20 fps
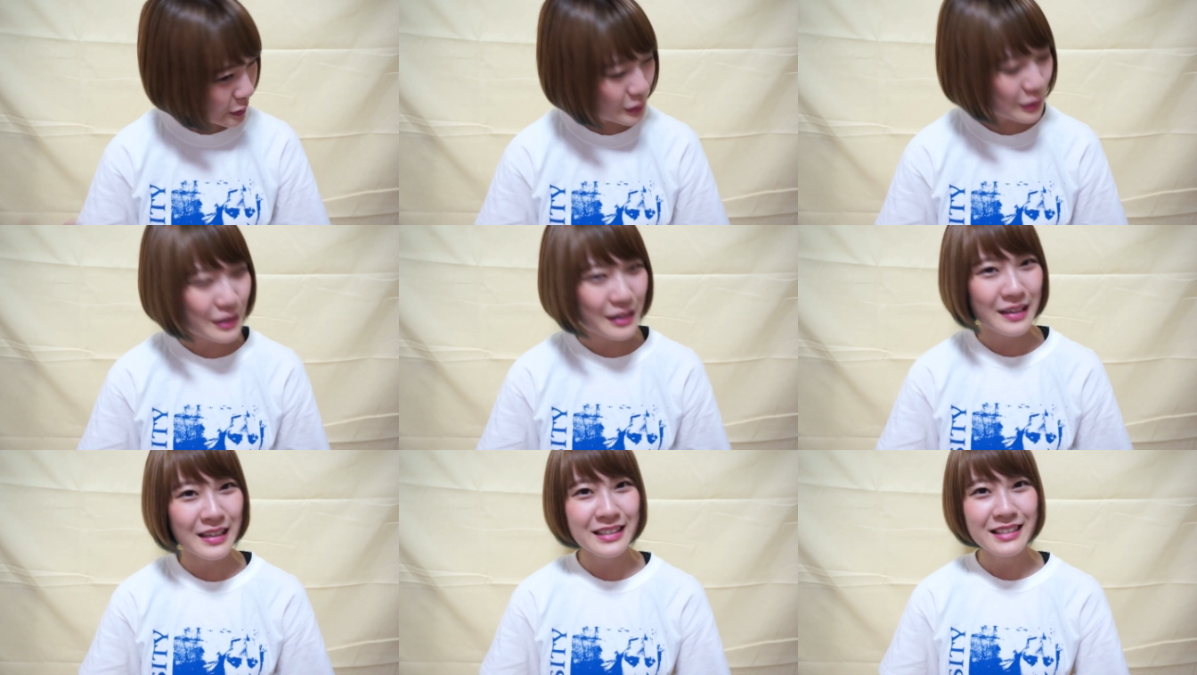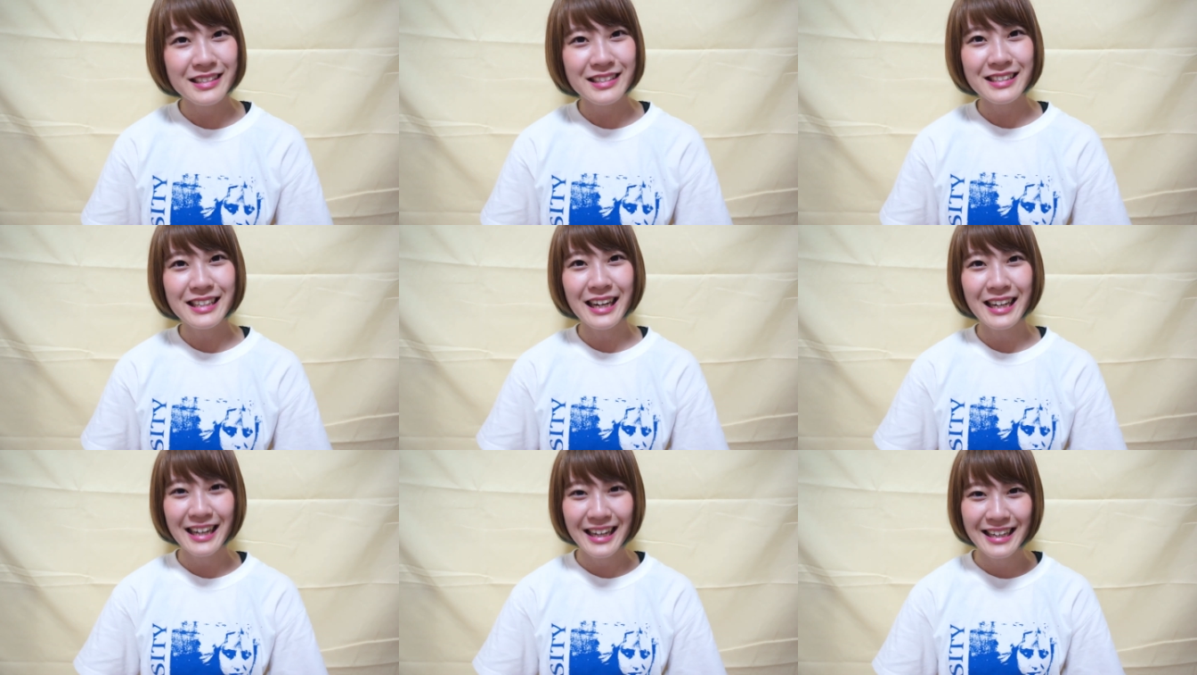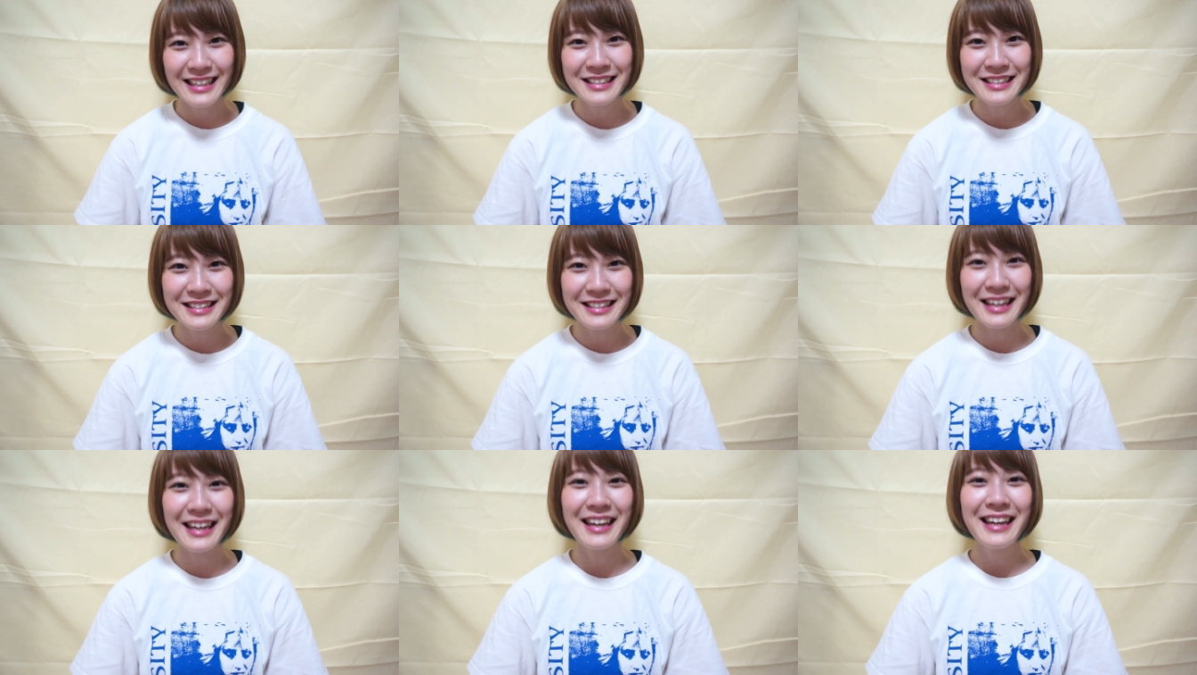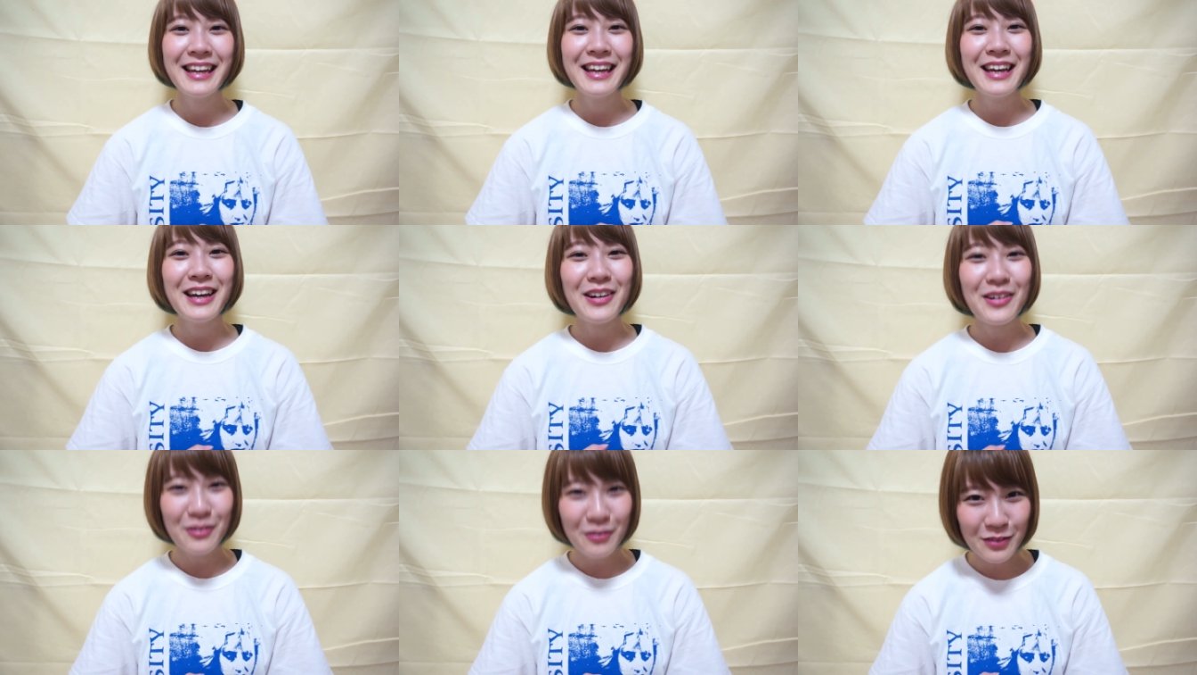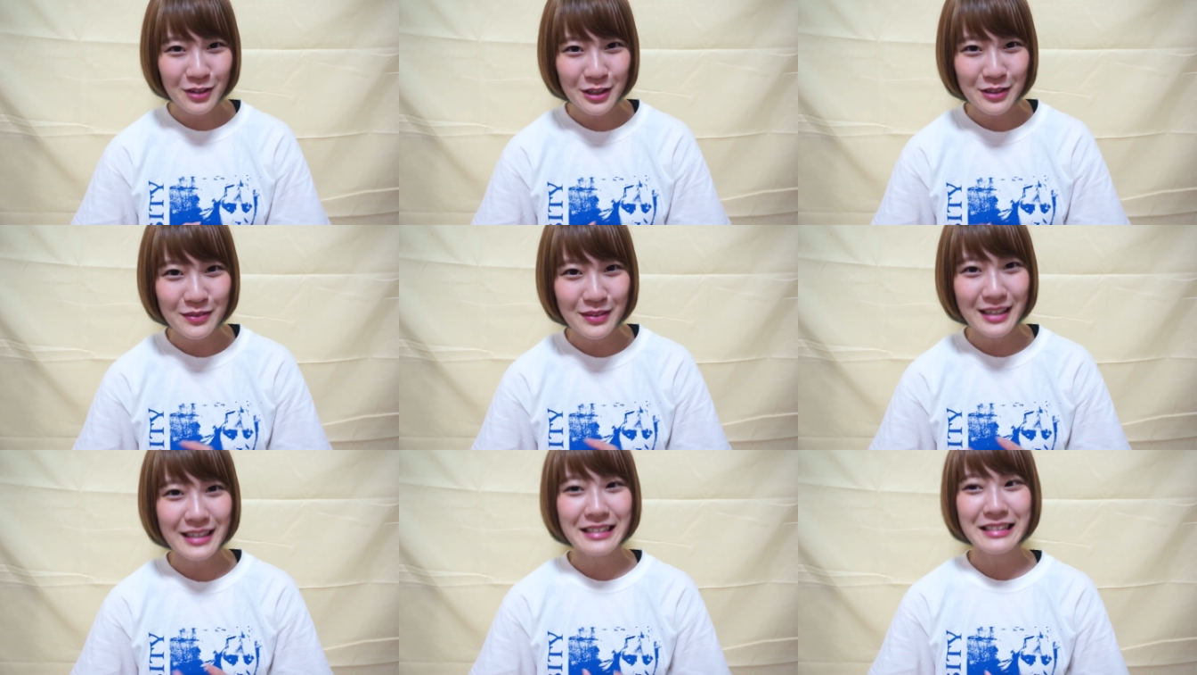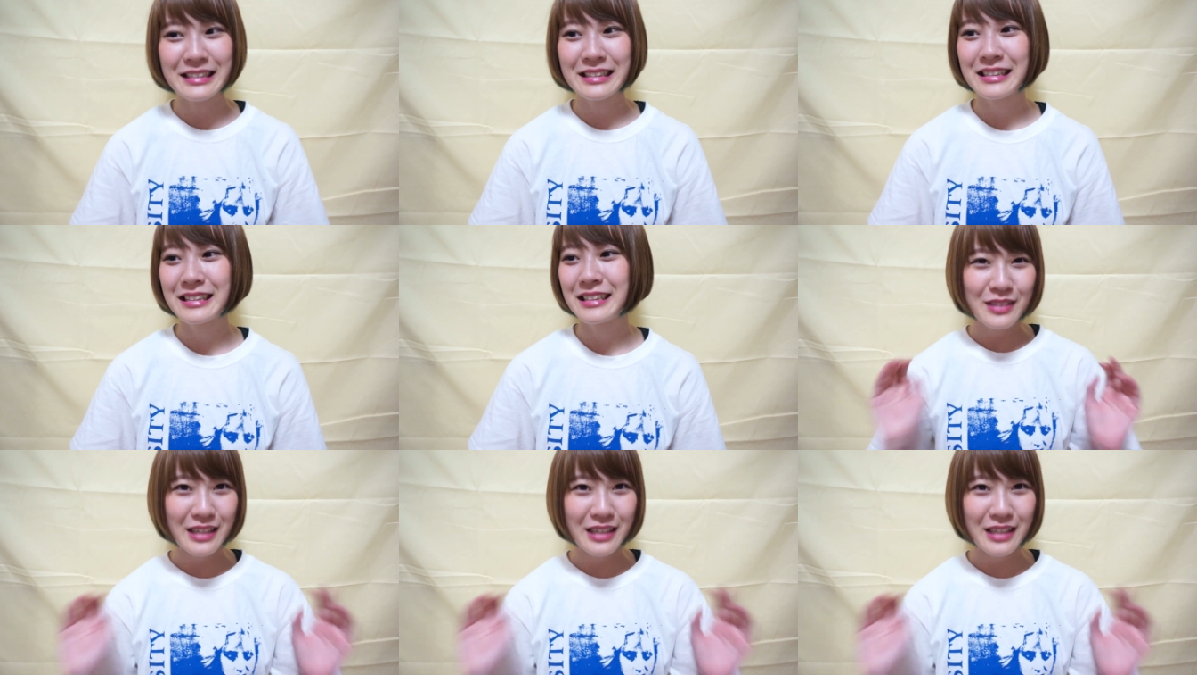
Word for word: んな感じかなって思います